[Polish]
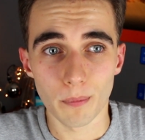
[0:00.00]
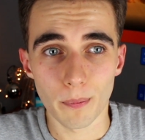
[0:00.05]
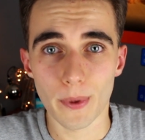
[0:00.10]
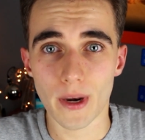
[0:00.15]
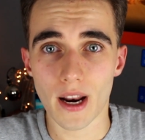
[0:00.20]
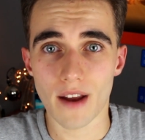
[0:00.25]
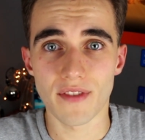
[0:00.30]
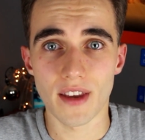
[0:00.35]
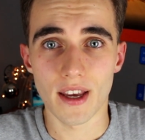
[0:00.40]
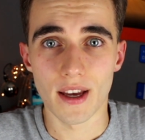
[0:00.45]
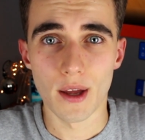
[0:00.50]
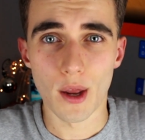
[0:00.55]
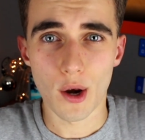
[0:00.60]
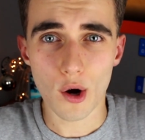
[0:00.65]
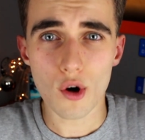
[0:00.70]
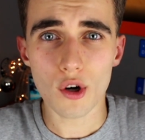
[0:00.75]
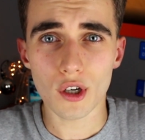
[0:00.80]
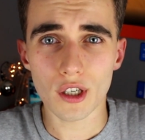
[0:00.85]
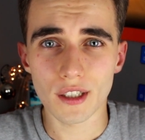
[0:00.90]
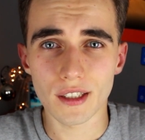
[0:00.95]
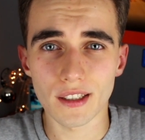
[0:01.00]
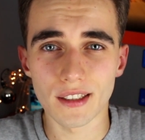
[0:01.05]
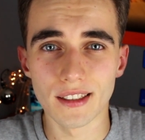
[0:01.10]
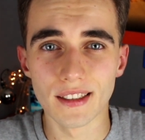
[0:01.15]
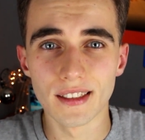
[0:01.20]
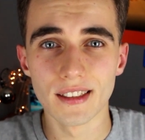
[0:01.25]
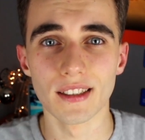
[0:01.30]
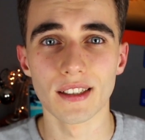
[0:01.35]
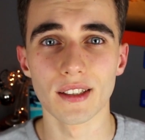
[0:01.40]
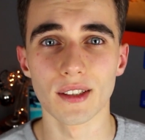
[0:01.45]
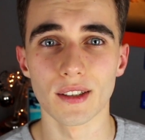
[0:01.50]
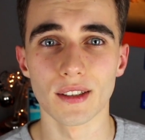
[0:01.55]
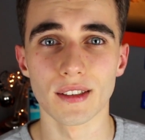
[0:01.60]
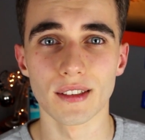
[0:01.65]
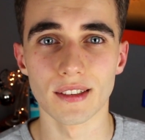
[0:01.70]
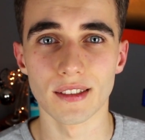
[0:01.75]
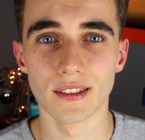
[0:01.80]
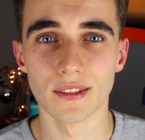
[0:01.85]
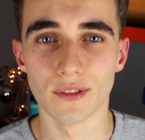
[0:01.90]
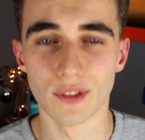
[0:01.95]
prawie rok i
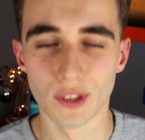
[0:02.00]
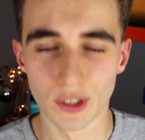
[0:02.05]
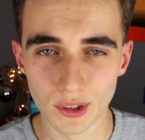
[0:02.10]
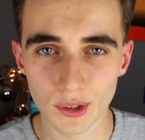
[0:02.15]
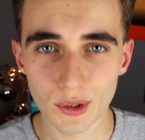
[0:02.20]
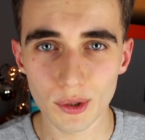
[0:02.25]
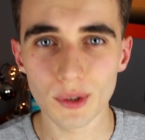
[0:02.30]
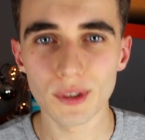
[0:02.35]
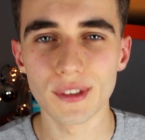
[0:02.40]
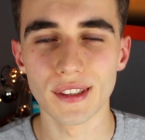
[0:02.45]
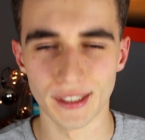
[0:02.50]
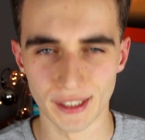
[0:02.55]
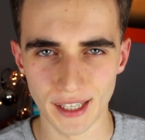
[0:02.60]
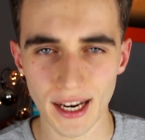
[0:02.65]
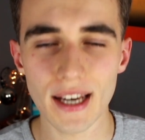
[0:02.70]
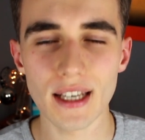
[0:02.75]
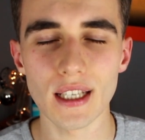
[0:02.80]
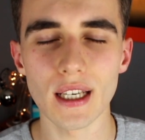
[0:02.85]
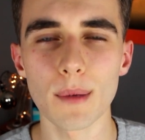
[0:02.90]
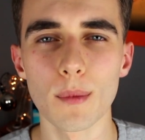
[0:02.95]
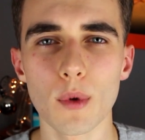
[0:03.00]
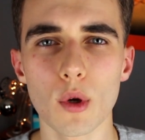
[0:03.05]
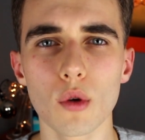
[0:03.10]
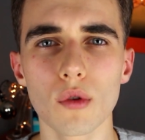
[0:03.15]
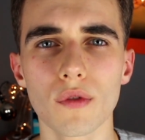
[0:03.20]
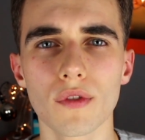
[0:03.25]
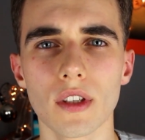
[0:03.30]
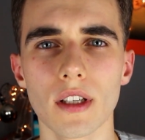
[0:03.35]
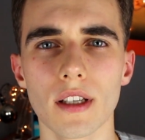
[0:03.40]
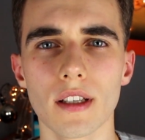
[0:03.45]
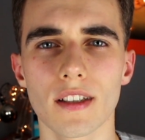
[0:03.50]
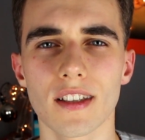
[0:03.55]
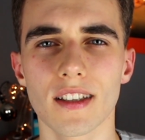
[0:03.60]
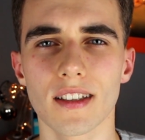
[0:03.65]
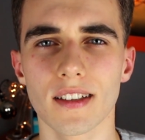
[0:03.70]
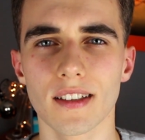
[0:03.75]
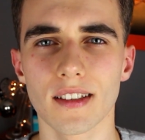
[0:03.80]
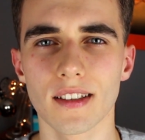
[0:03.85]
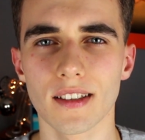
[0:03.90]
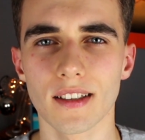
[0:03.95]
w dniu dzisiejszym
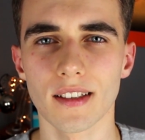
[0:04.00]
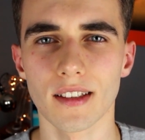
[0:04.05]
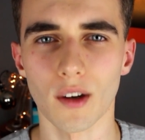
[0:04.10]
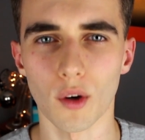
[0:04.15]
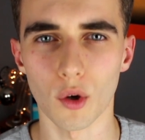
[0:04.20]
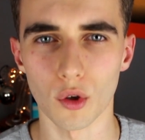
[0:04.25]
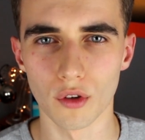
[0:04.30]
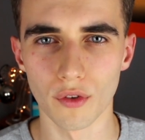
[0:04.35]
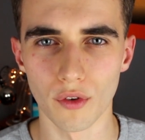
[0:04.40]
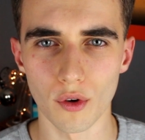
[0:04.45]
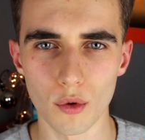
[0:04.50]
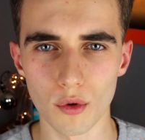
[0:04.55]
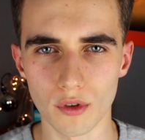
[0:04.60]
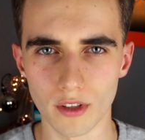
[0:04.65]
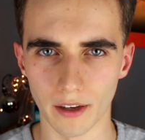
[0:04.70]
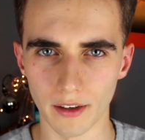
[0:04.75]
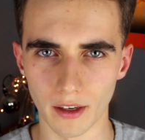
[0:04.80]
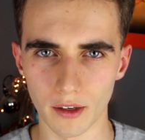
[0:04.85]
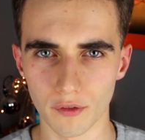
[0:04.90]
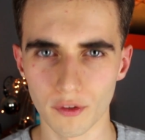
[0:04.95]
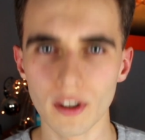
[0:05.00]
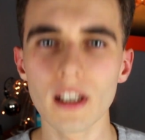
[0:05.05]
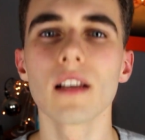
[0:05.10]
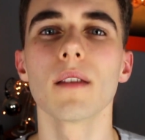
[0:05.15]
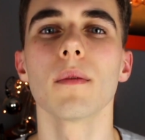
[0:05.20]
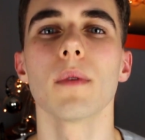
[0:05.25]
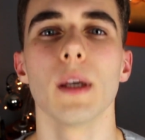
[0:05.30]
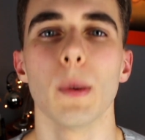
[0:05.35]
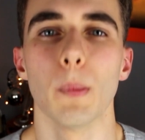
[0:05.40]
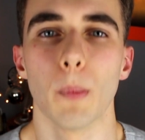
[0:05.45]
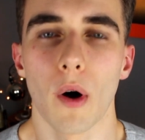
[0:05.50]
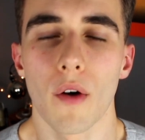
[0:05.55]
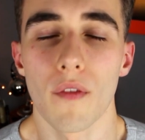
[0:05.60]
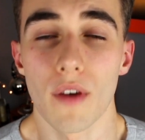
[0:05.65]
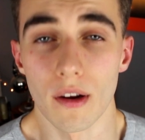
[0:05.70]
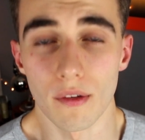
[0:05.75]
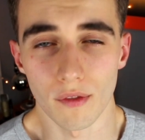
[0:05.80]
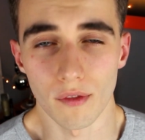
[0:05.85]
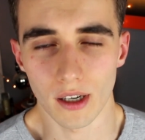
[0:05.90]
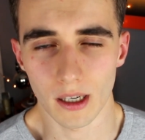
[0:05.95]
również odwrócę ten film i
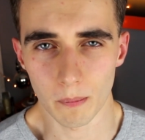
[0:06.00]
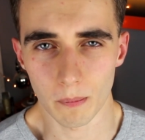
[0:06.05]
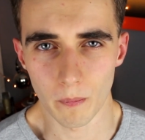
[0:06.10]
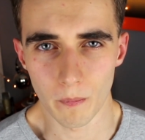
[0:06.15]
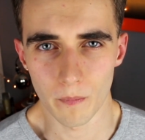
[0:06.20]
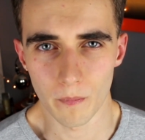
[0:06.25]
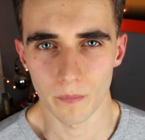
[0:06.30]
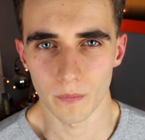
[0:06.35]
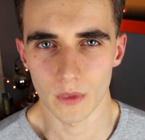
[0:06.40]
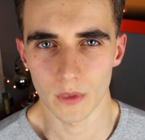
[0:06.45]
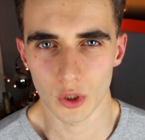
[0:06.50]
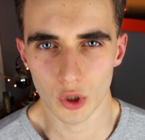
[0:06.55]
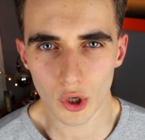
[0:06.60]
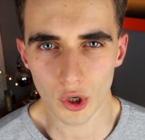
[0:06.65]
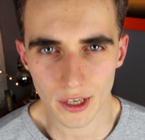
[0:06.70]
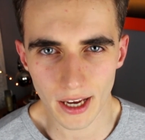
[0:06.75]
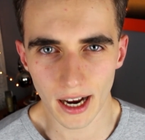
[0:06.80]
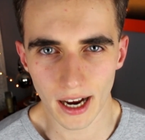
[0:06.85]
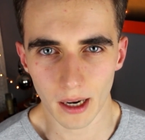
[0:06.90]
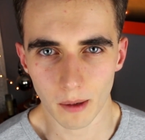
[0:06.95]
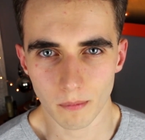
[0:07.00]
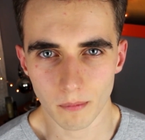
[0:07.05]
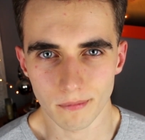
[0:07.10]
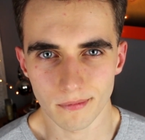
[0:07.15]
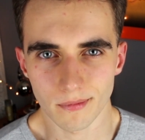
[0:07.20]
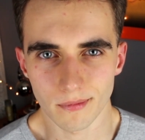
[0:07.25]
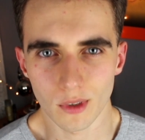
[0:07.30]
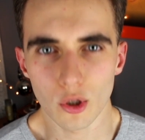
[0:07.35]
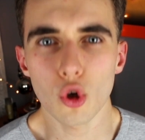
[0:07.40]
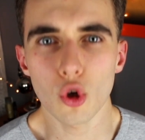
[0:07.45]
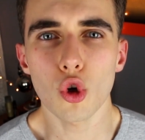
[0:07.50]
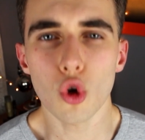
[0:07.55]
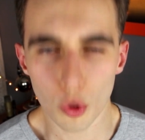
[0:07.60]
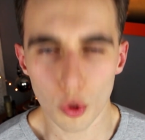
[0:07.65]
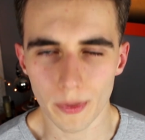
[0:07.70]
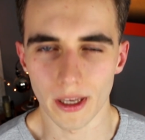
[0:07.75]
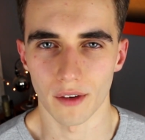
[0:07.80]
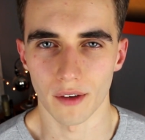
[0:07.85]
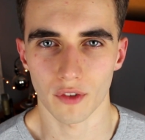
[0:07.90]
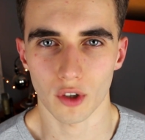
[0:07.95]
powiem wam, co ja
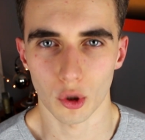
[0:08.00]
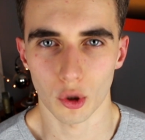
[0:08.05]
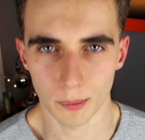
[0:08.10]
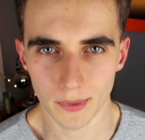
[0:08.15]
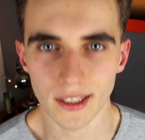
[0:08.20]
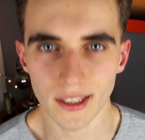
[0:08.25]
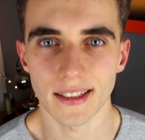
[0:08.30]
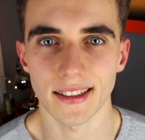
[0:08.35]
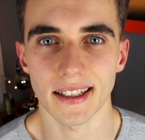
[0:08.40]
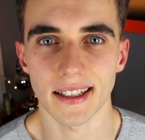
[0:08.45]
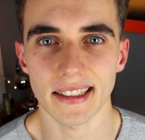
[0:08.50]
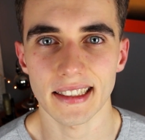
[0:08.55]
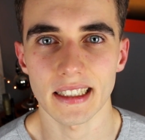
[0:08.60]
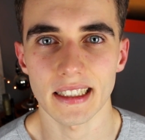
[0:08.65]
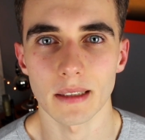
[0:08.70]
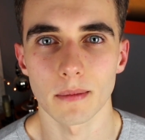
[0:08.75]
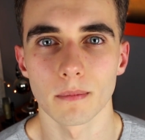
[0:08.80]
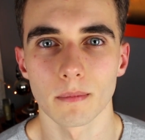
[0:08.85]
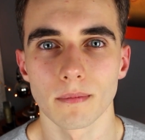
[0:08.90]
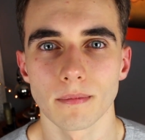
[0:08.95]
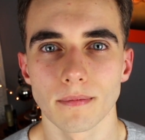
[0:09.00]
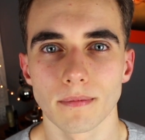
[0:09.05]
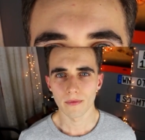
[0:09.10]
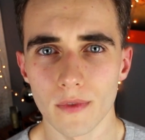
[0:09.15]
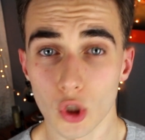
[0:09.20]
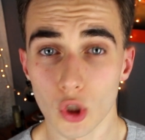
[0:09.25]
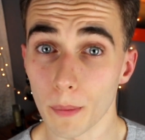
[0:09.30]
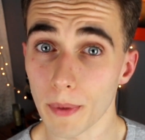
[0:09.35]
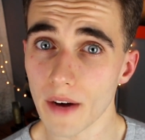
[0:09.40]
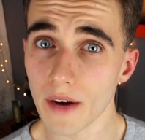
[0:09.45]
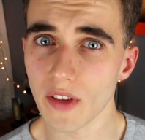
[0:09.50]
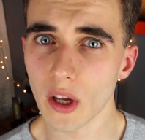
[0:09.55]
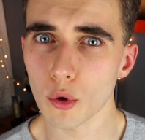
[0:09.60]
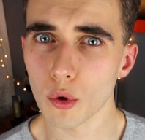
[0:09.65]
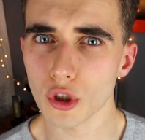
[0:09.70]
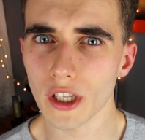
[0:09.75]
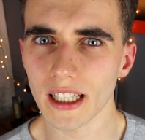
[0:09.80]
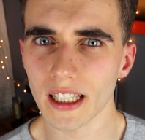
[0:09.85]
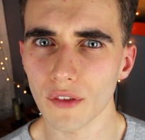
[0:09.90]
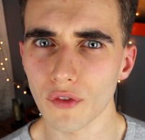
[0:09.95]
lubię w kobietach. Co prawda
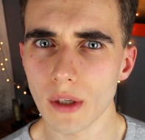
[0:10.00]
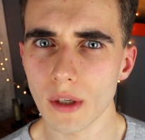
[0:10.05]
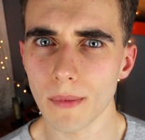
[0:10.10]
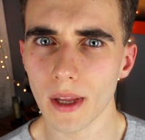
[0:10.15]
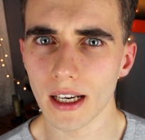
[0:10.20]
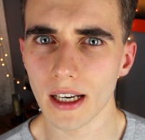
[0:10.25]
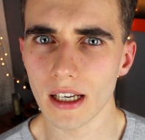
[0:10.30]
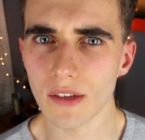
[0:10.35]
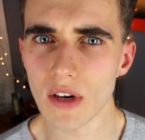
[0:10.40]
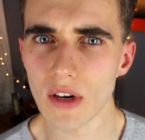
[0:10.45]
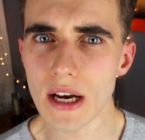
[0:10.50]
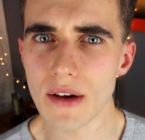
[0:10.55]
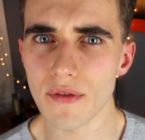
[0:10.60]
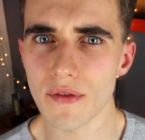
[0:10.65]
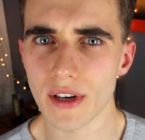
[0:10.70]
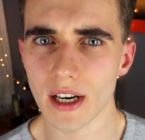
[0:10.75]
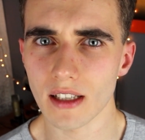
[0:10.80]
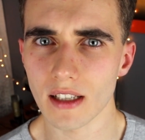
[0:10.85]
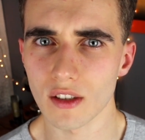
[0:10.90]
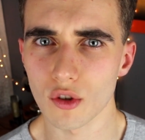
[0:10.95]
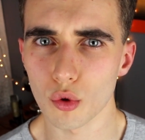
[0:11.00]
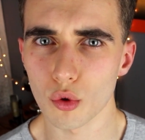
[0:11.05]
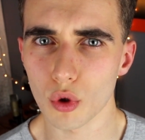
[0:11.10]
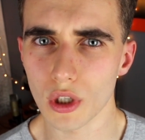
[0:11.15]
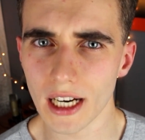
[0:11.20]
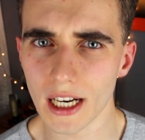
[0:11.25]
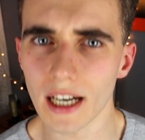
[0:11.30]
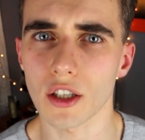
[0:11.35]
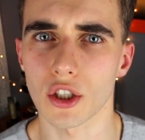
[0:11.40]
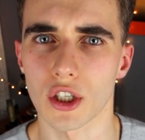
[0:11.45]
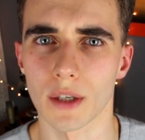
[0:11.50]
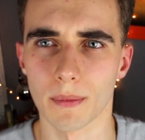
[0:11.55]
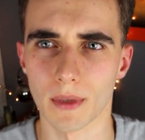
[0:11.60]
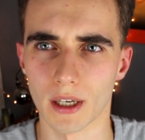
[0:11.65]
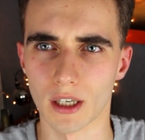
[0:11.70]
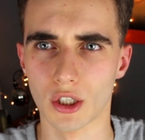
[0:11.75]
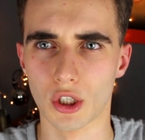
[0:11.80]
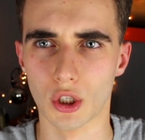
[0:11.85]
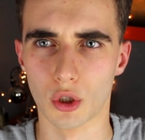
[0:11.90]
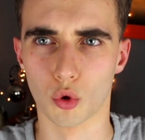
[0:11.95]
już taki film nagrywałem wraz z Łukaszem,
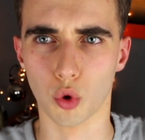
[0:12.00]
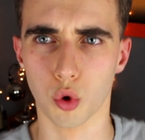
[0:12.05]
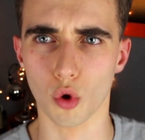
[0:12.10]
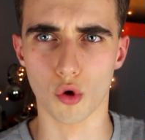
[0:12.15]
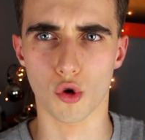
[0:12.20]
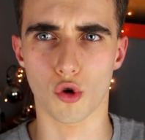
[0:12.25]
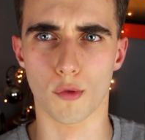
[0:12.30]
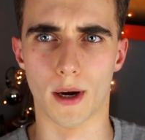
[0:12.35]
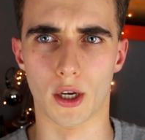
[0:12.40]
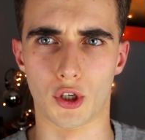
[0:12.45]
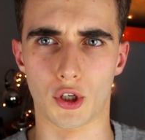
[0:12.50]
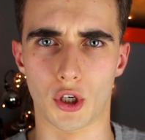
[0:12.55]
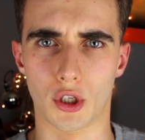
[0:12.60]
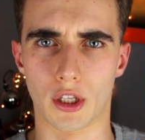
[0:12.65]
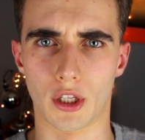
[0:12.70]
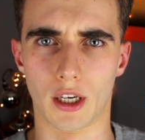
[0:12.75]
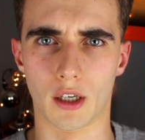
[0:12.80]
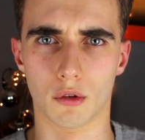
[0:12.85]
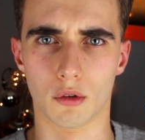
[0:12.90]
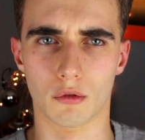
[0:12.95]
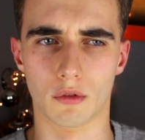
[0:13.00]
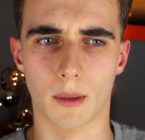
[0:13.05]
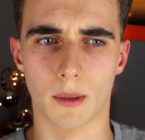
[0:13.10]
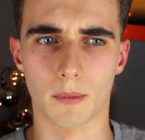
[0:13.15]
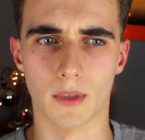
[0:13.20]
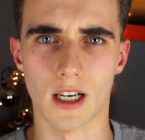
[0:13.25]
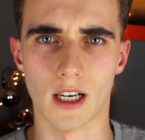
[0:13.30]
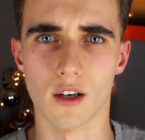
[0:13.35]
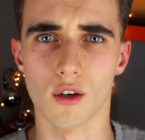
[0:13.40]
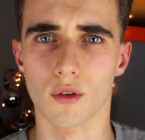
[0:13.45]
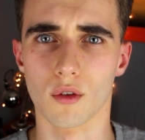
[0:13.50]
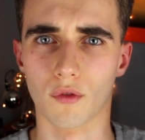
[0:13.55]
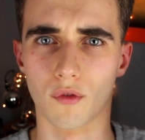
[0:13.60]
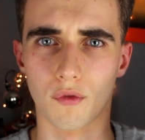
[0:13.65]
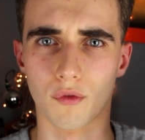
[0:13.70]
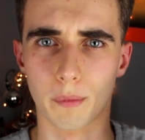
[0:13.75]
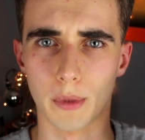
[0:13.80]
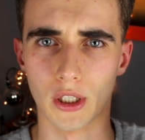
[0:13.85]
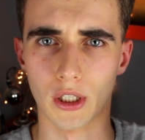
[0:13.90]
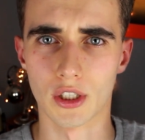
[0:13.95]
także tu macie tego, tamtego,
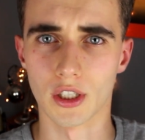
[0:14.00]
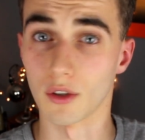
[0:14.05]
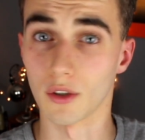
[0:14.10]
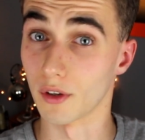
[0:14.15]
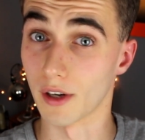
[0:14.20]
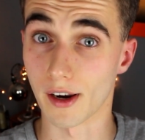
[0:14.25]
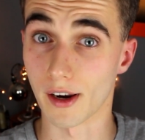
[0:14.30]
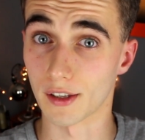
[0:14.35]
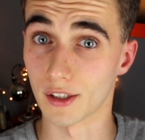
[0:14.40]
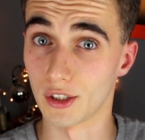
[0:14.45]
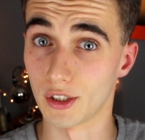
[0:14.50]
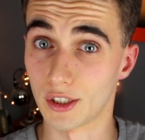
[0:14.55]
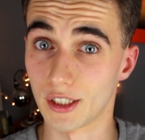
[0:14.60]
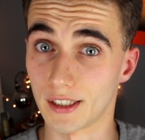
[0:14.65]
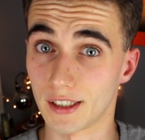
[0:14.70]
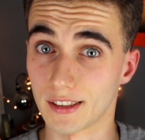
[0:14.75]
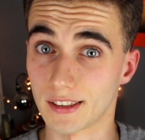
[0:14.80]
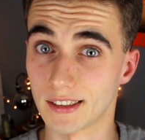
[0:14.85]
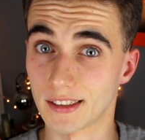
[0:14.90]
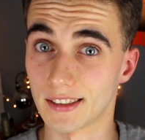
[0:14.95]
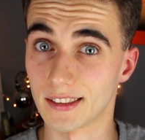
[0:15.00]
bijcie, ogarnijcie.